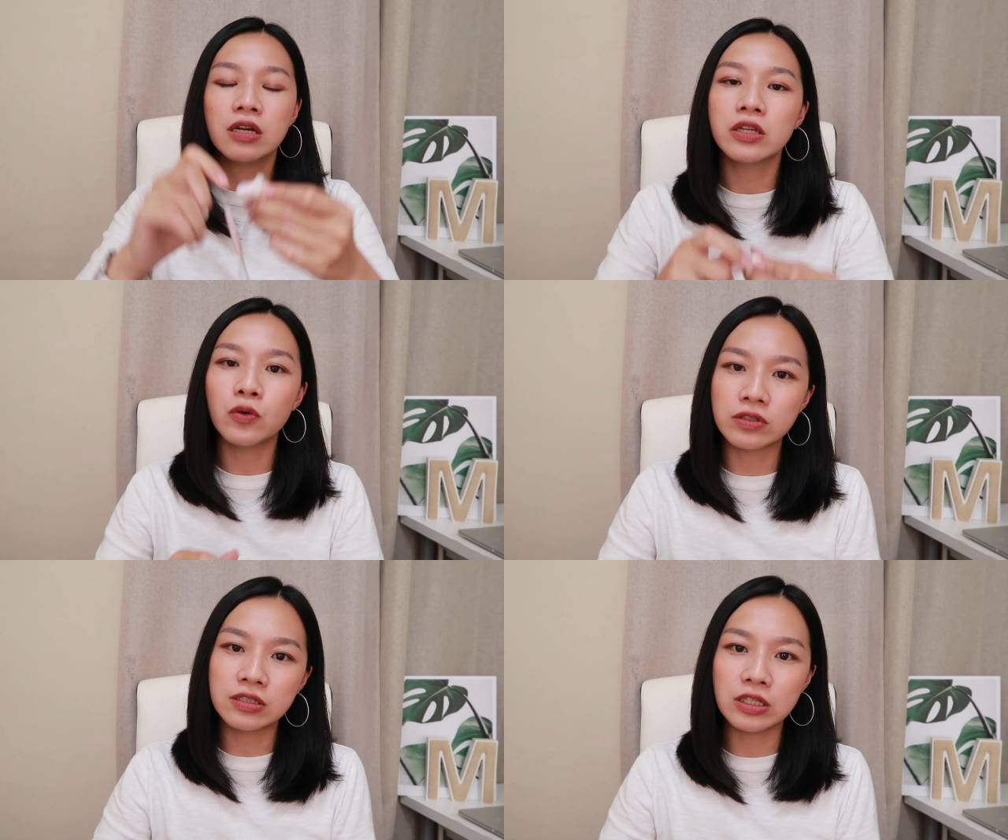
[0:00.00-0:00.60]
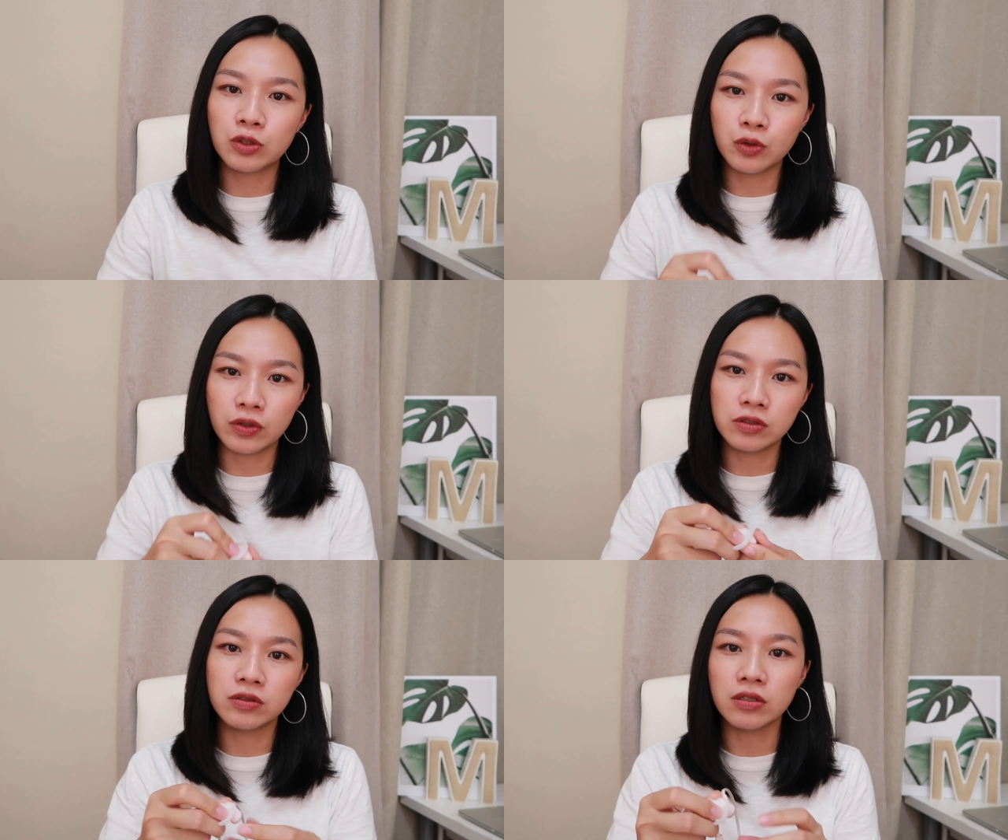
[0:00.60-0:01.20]
那我自己对
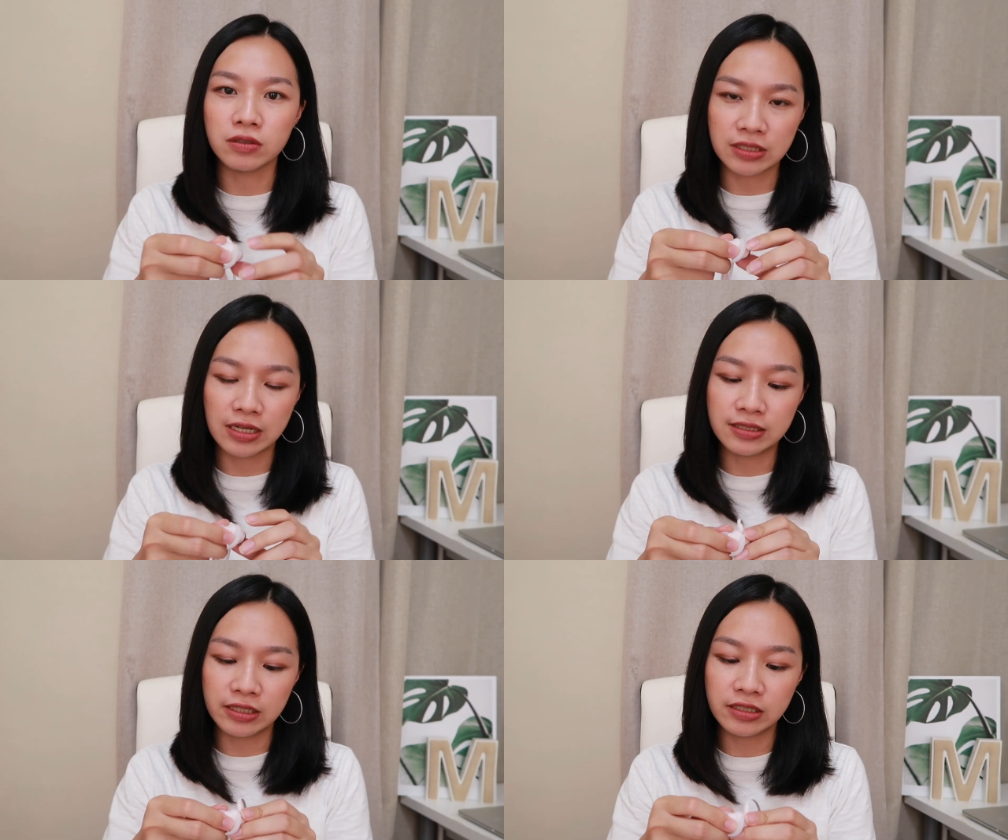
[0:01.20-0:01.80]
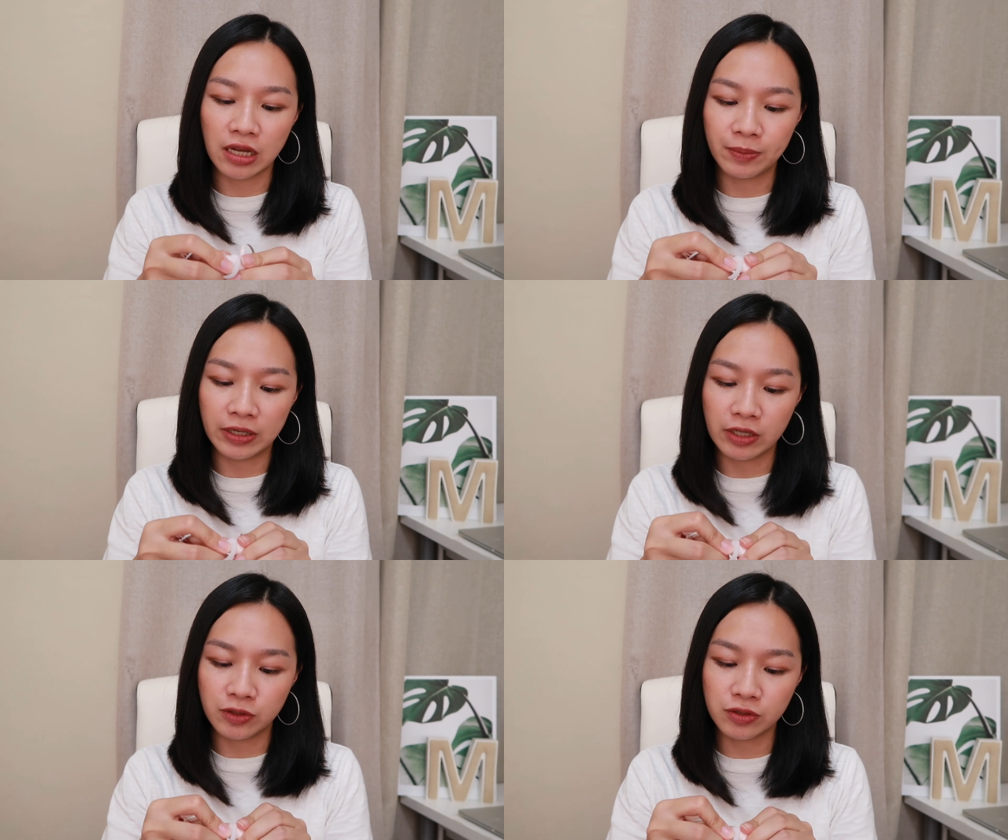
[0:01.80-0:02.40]
于就是这种三 C 产
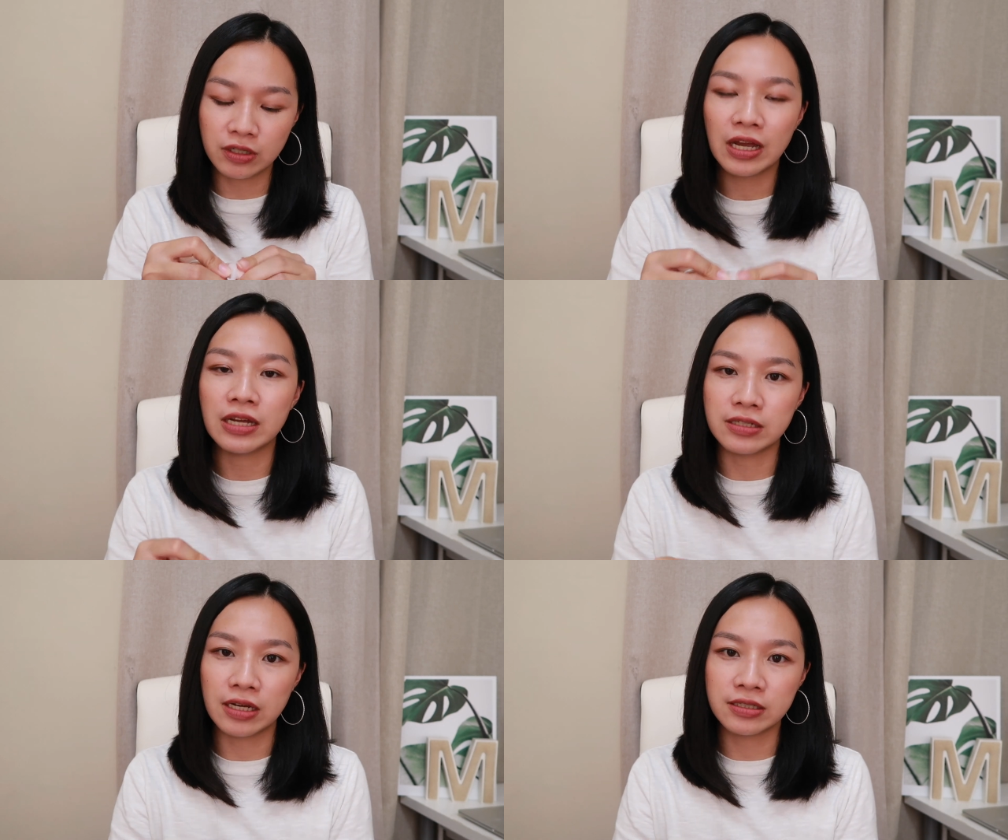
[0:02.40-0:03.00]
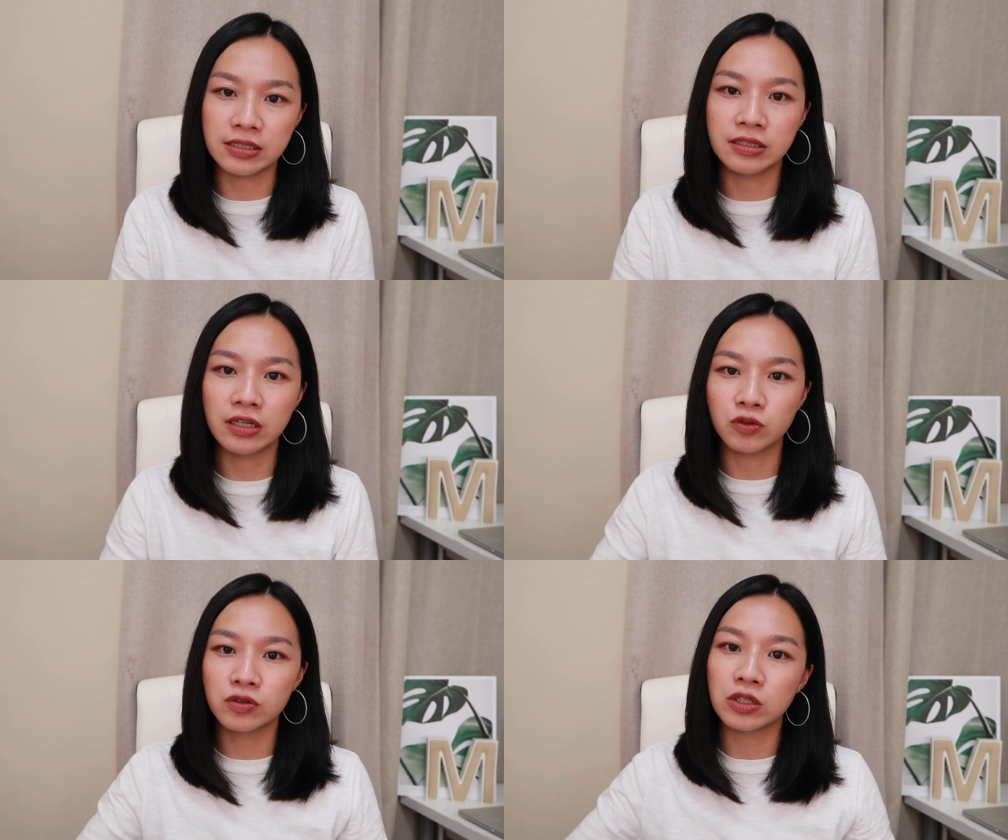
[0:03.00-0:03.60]
品，也就是看人家的心
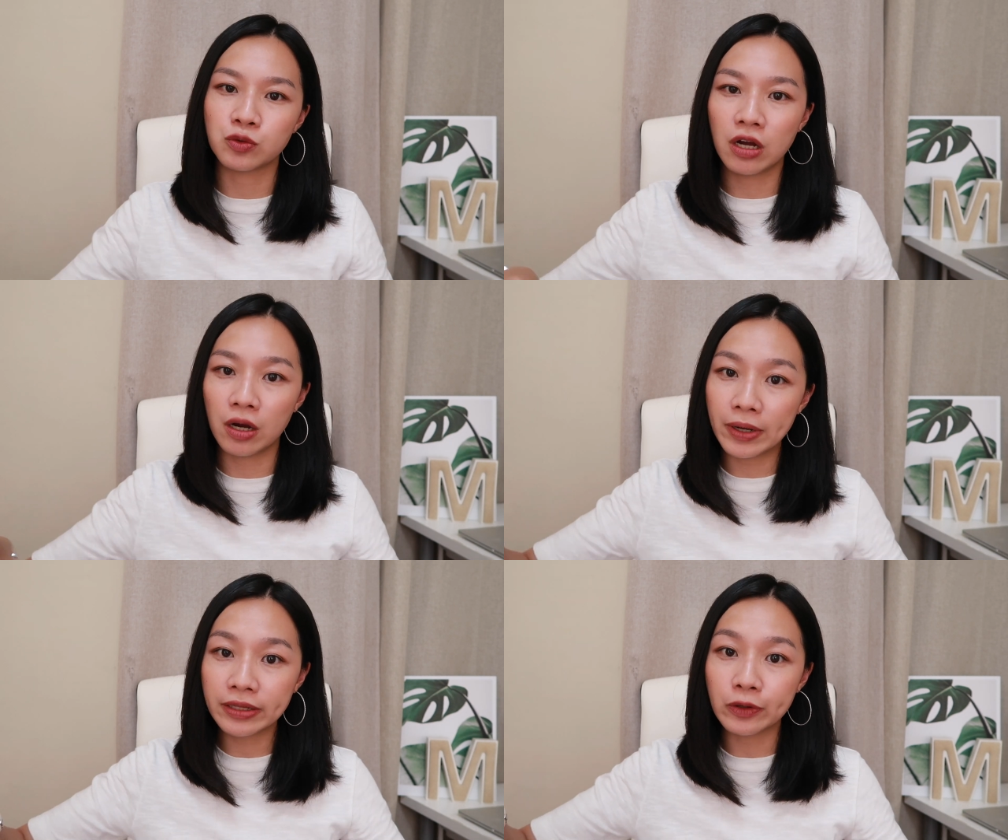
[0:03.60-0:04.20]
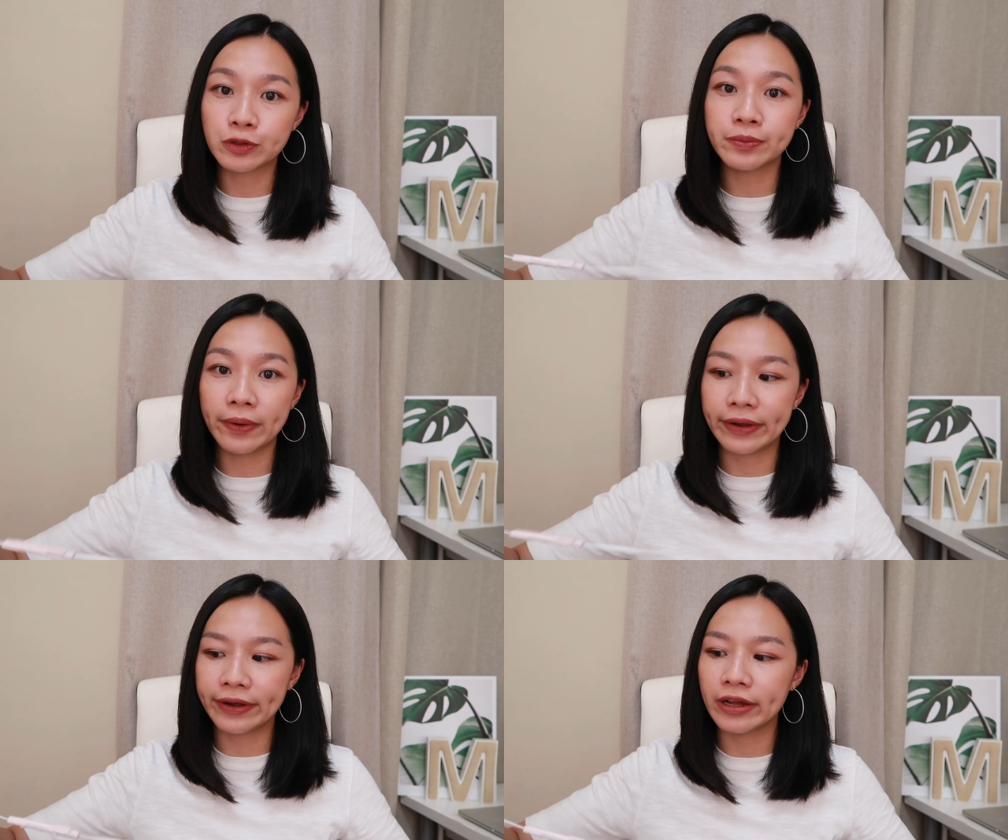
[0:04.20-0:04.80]
得，我就想说好吧，那我就
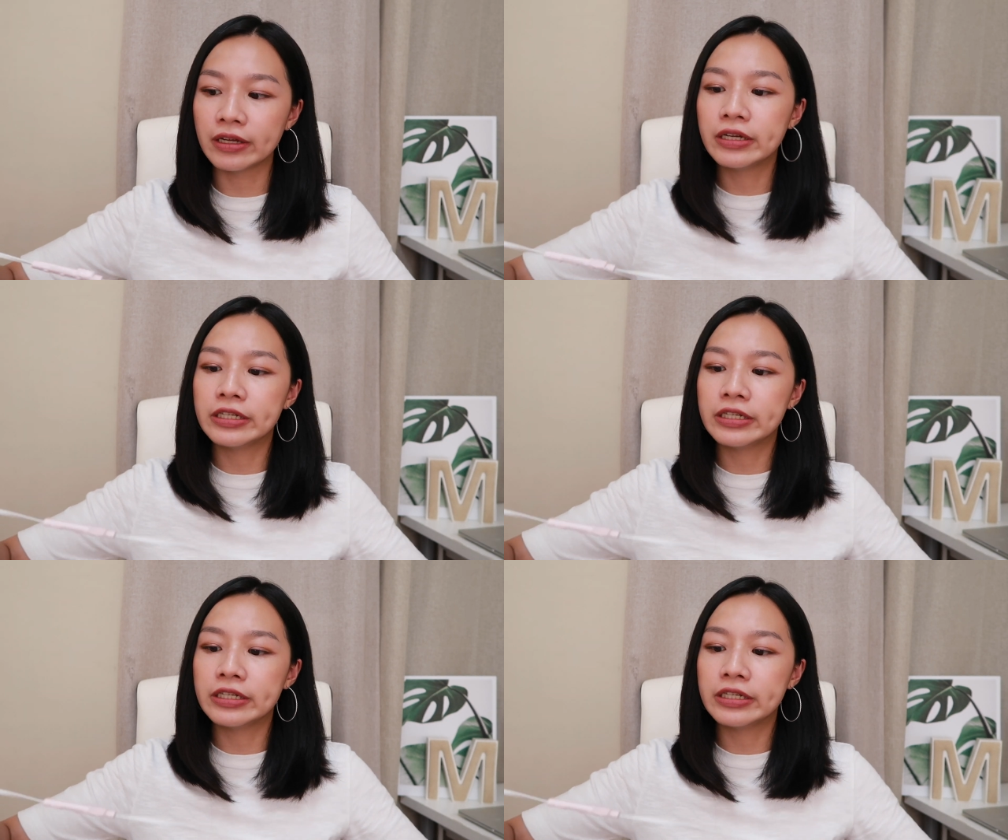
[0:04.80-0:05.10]
买买看。